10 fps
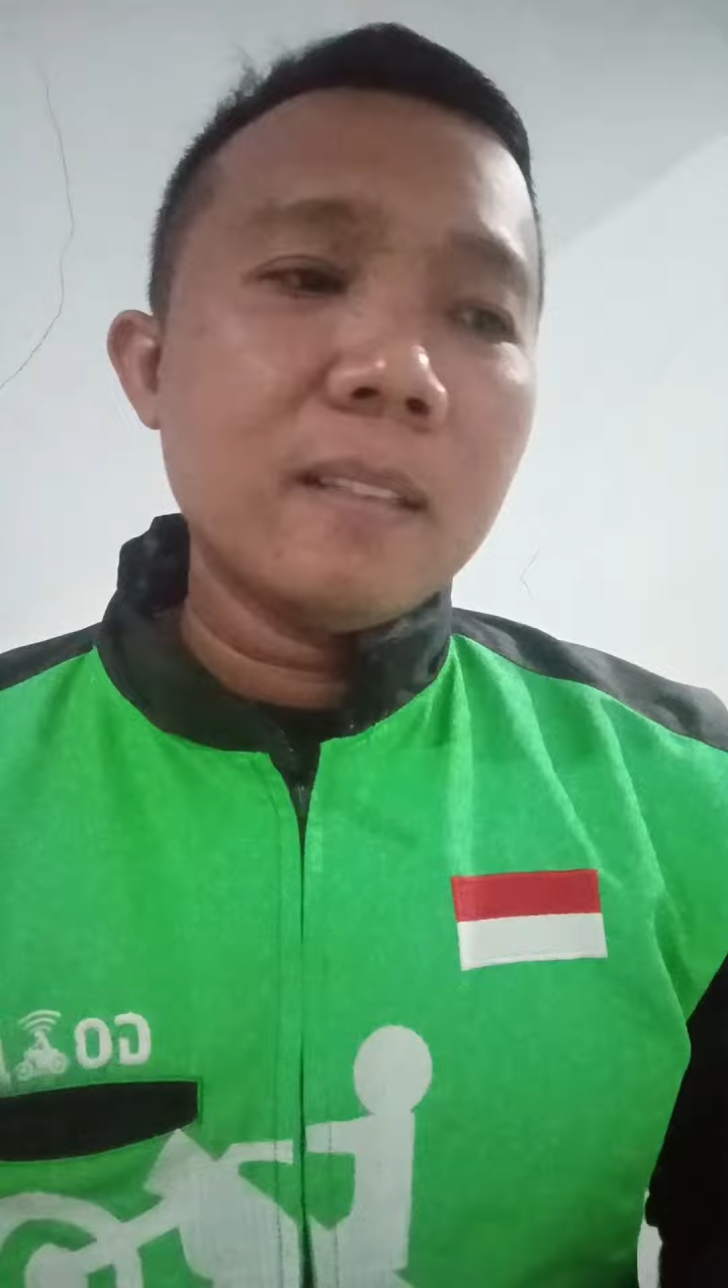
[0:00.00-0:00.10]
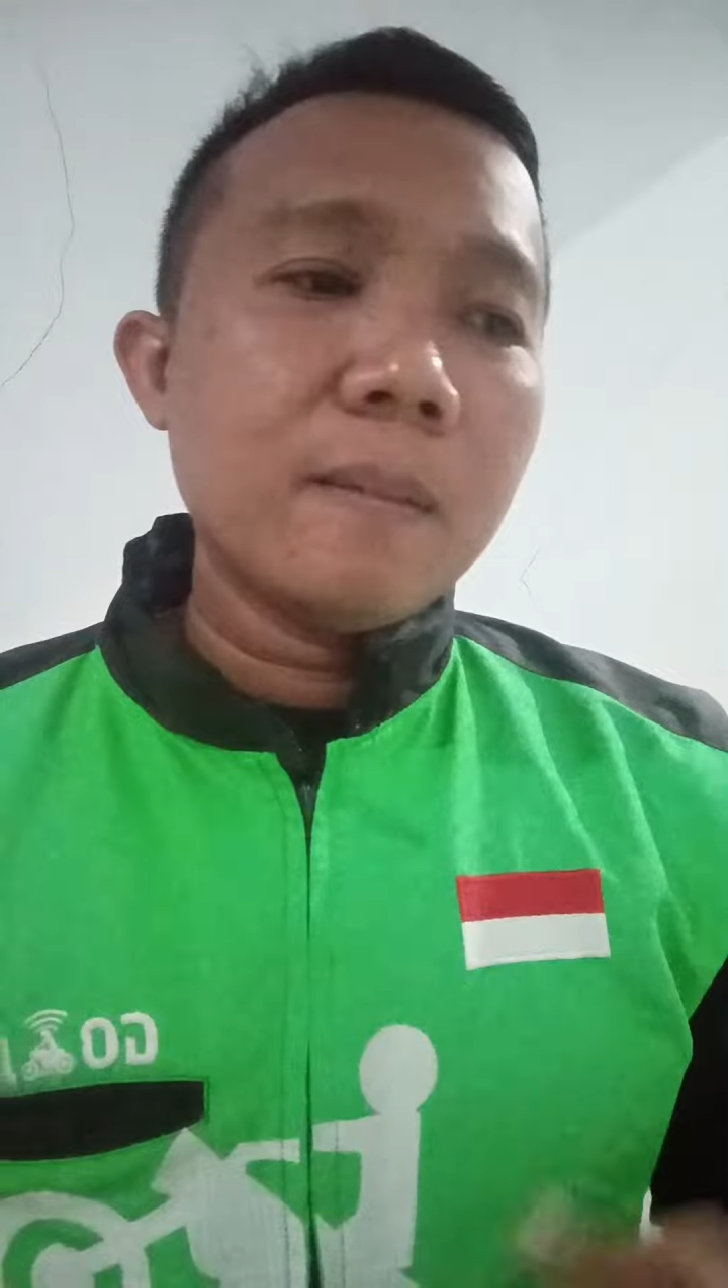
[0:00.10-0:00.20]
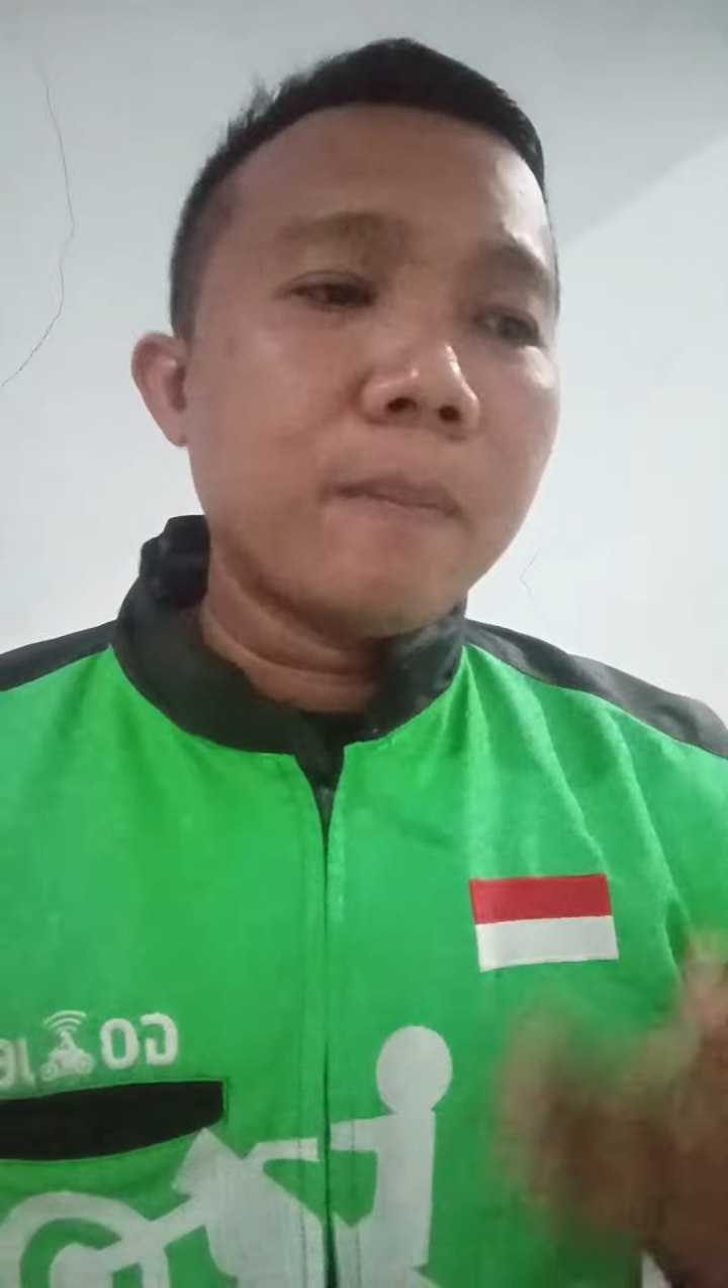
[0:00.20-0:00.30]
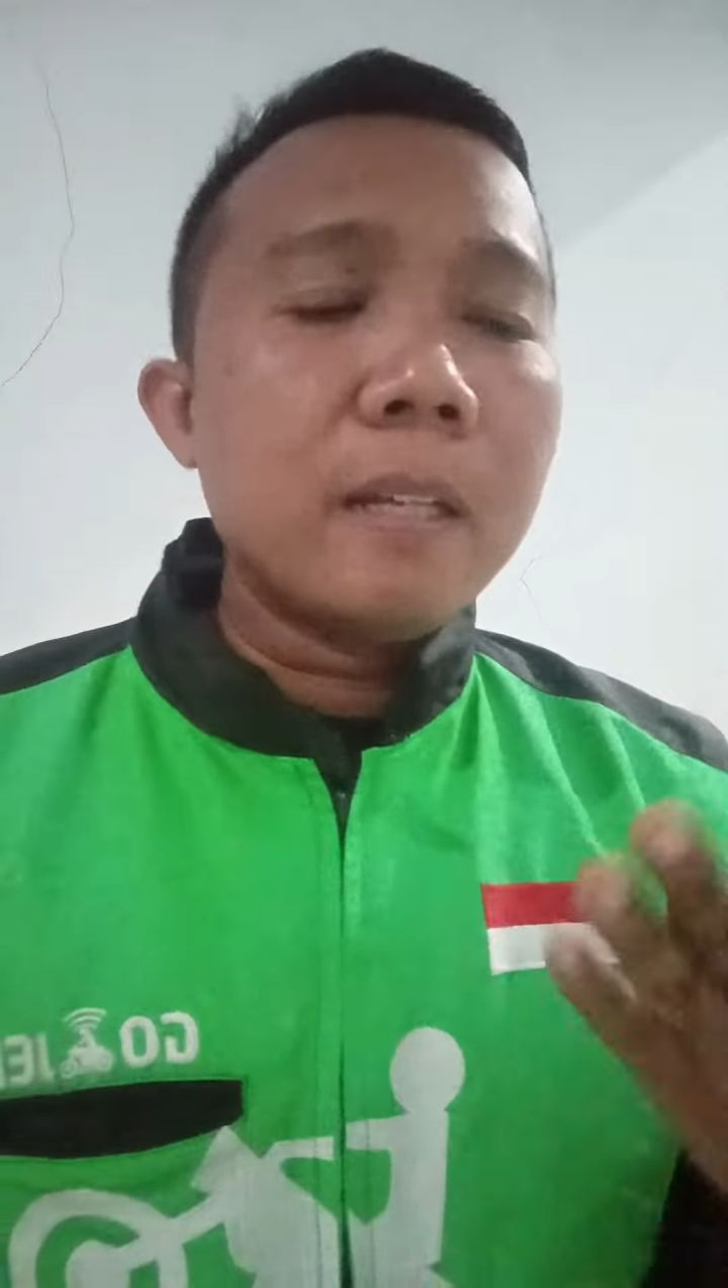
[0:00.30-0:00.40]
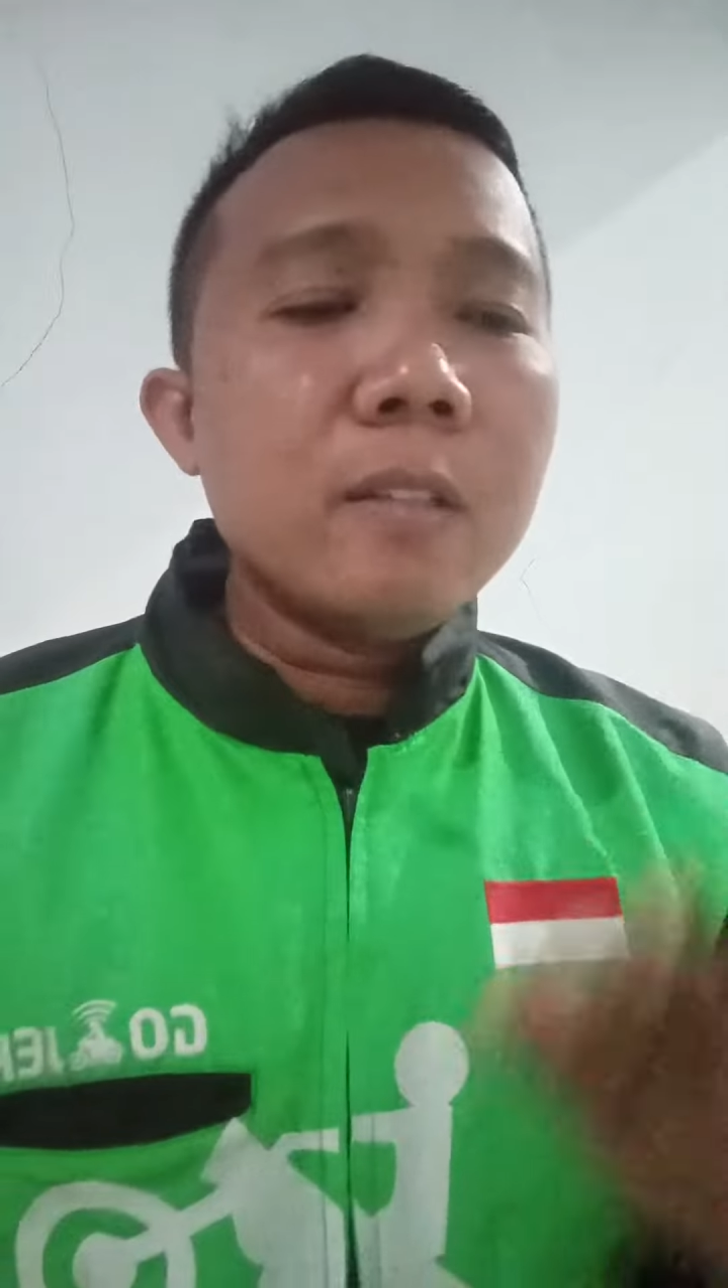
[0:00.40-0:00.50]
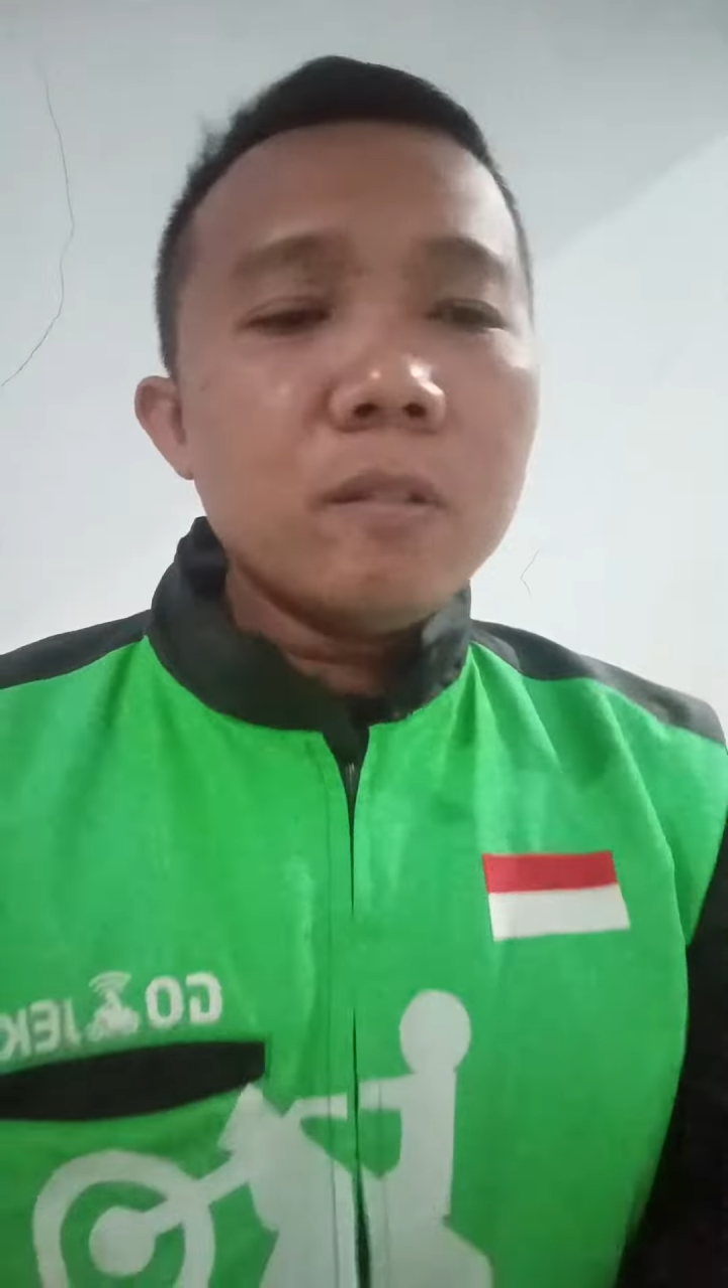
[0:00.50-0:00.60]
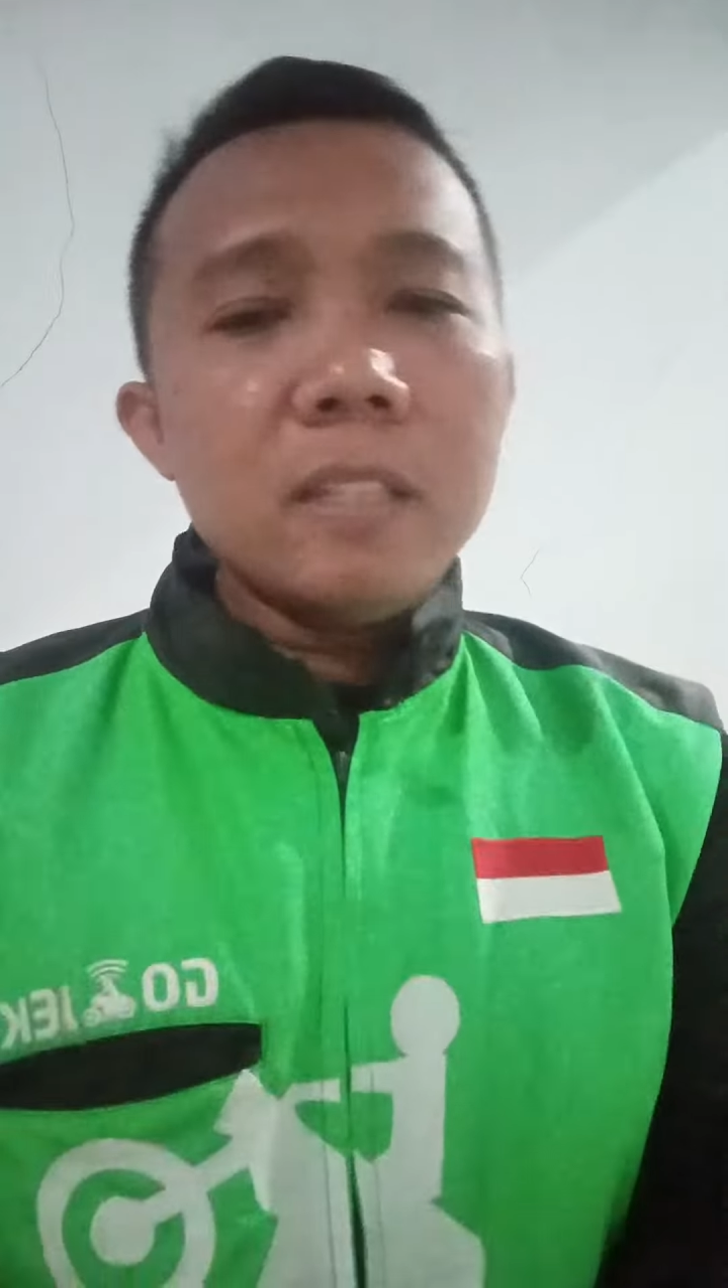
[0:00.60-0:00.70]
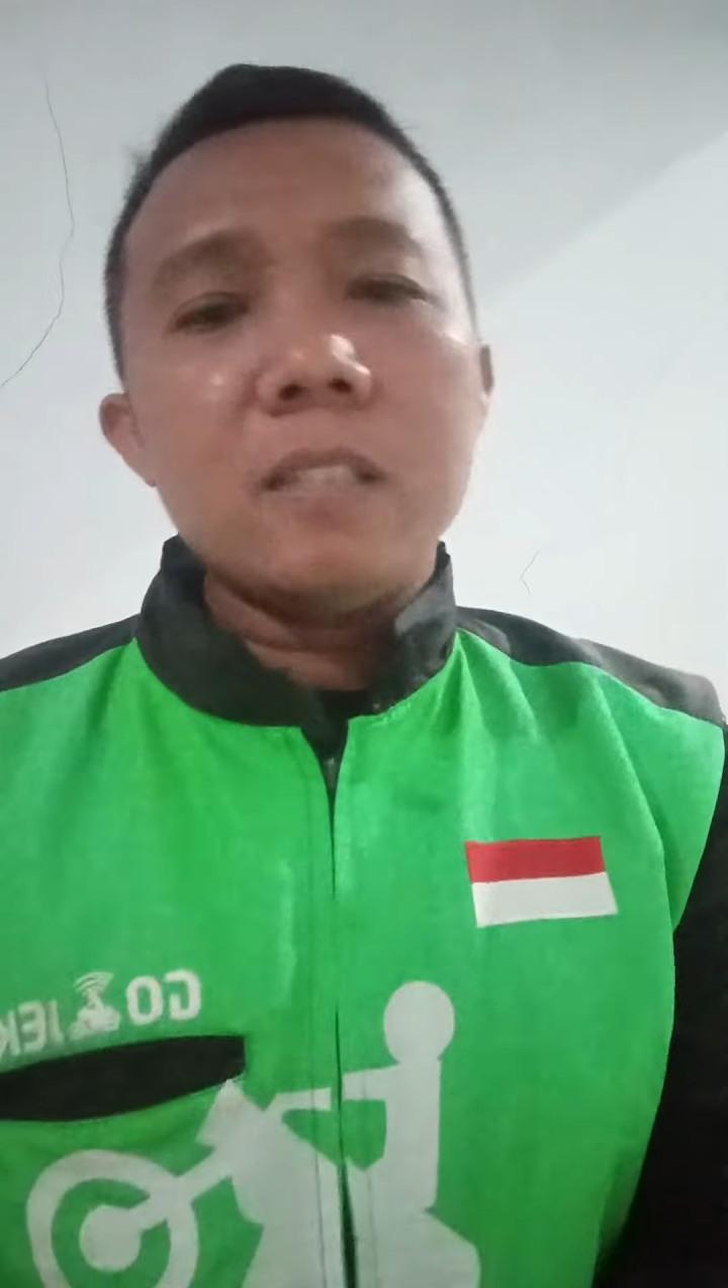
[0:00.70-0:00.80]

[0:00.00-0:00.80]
main judi